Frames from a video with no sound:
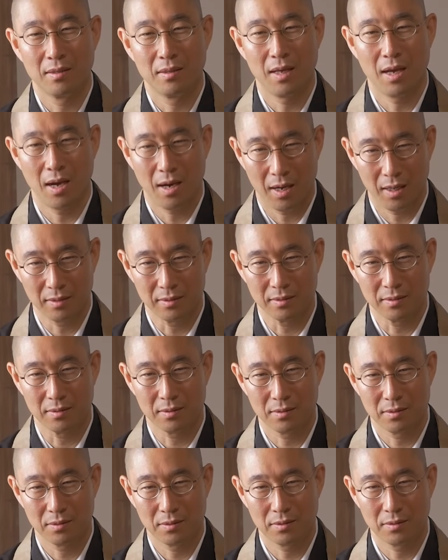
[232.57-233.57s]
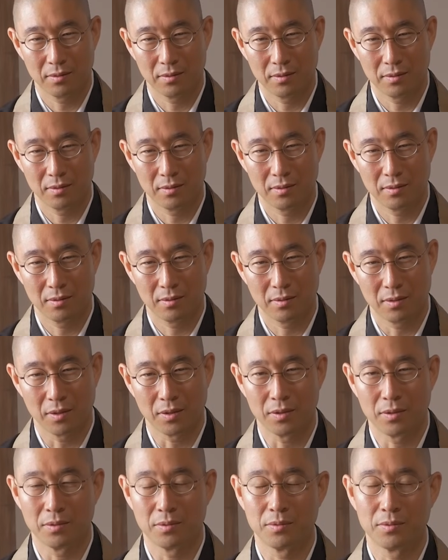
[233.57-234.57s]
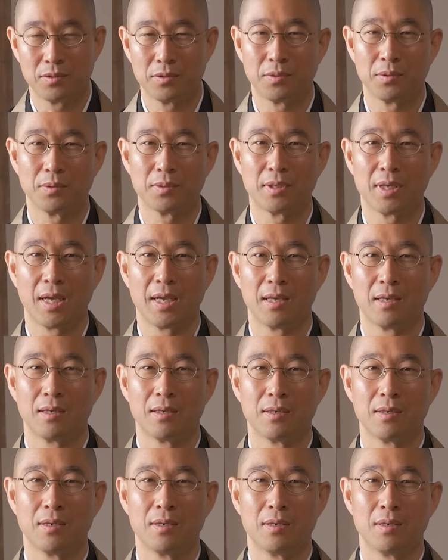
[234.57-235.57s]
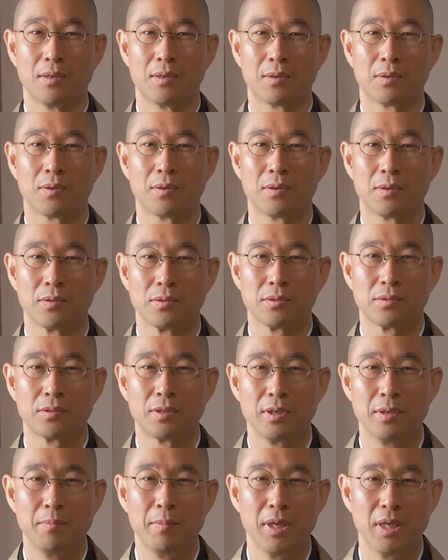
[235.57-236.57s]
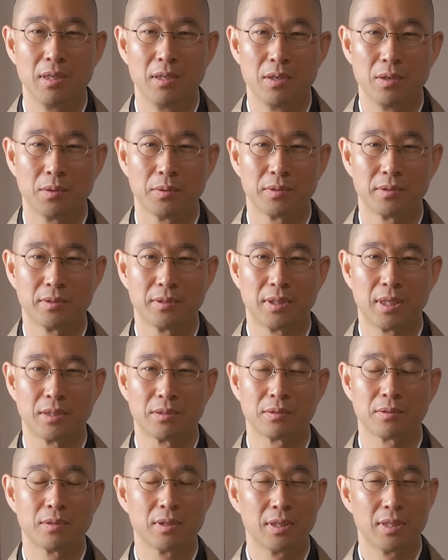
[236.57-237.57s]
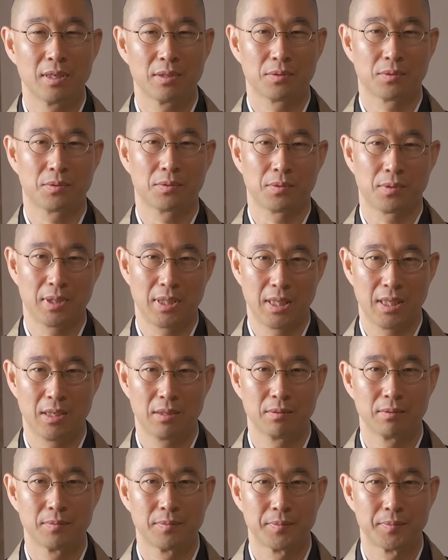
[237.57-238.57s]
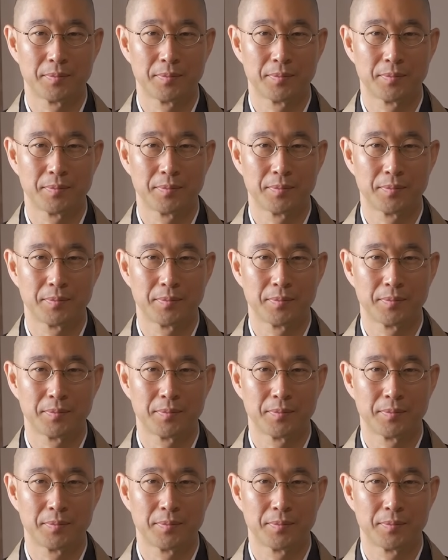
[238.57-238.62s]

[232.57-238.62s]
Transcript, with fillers: 涅槃という状態これを睡眠によって作り出すことができる。